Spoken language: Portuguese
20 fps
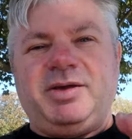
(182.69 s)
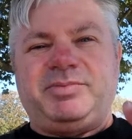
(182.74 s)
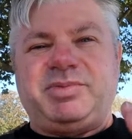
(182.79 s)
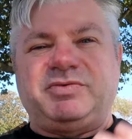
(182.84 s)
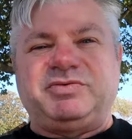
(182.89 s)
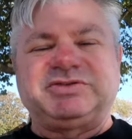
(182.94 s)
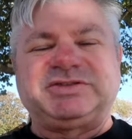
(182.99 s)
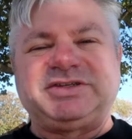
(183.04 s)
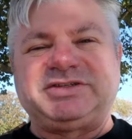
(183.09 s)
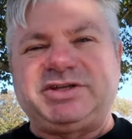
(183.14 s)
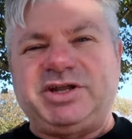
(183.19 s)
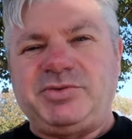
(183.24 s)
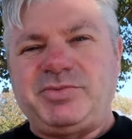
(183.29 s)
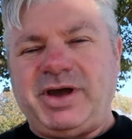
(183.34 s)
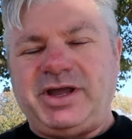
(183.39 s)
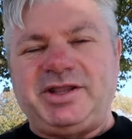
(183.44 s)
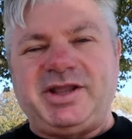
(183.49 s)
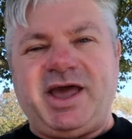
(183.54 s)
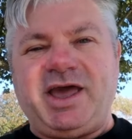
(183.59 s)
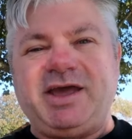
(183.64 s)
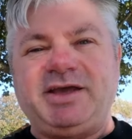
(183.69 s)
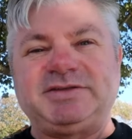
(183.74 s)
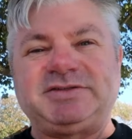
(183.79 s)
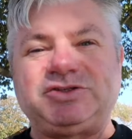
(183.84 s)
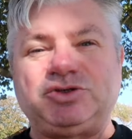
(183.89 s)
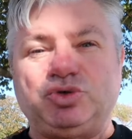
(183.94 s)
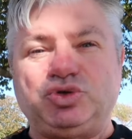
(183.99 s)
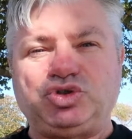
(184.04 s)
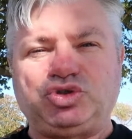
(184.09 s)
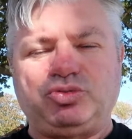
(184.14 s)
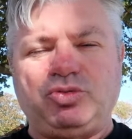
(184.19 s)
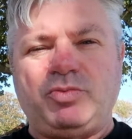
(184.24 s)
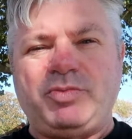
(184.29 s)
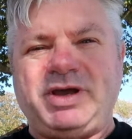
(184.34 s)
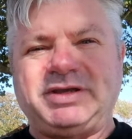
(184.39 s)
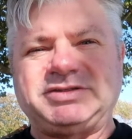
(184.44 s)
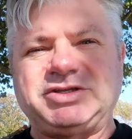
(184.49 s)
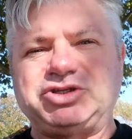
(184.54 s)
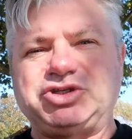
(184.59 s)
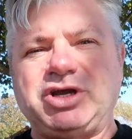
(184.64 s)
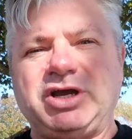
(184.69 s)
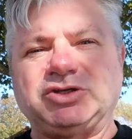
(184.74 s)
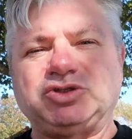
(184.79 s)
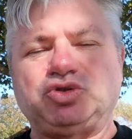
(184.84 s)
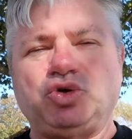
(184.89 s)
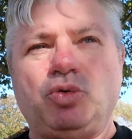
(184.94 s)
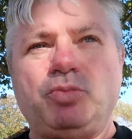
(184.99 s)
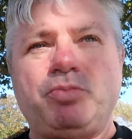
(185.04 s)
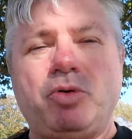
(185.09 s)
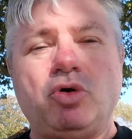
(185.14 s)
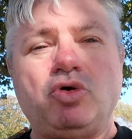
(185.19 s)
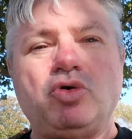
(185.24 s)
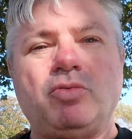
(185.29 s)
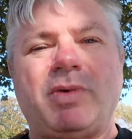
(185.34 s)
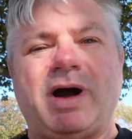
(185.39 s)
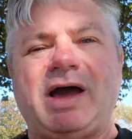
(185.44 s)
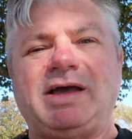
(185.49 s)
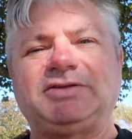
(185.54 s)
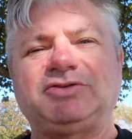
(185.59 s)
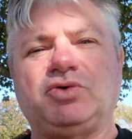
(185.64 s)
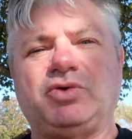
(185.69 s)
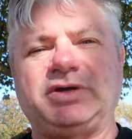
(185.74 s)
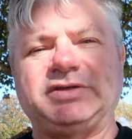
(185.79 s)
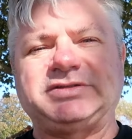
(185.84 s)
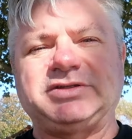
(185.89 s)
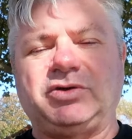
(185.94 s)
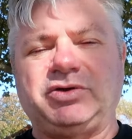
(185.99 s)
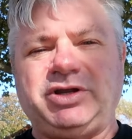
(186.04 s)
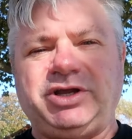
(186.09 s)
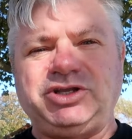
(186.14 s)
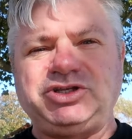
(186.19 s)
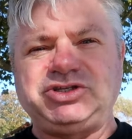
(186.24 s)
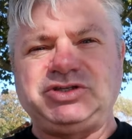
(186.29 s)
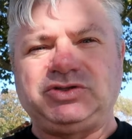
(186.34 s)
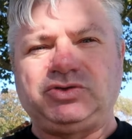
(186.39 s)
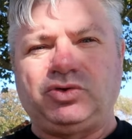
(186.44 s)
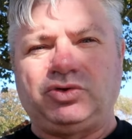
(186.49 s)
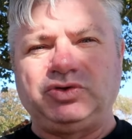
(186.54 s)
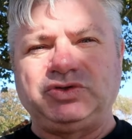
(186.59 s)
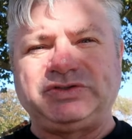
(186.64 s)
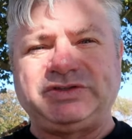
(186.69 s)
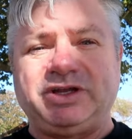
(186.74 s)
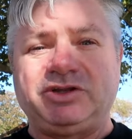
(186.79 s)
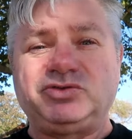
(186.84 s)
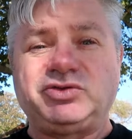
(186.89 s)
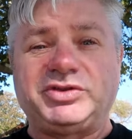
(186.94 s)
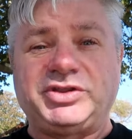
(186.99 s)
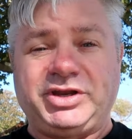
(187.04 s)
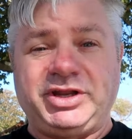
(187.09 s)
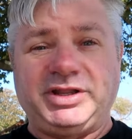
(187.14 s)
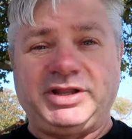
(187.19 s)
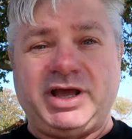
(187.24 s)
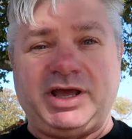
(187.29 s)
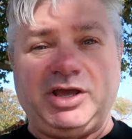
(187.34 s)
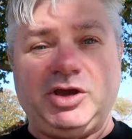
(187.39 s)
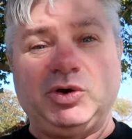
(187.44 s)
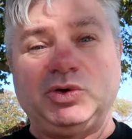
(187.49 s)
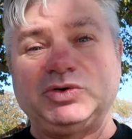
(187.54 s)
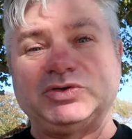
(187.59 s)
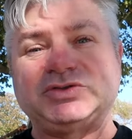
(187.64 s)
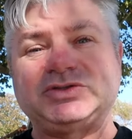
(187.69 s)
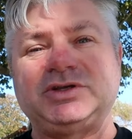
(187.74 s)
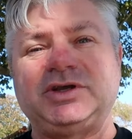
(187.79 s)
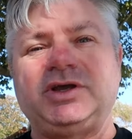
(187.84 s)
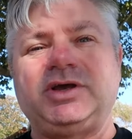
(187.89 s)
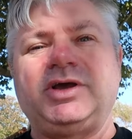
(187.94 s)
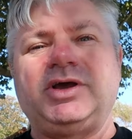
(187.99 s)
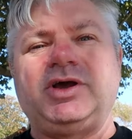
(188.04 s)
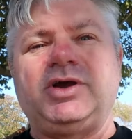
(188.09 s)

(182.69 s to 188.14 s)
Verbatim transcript: Para vocês terem uma ideia, esse último mês a gente gastou um pouco mais com restaurante, em torno de 130 euros,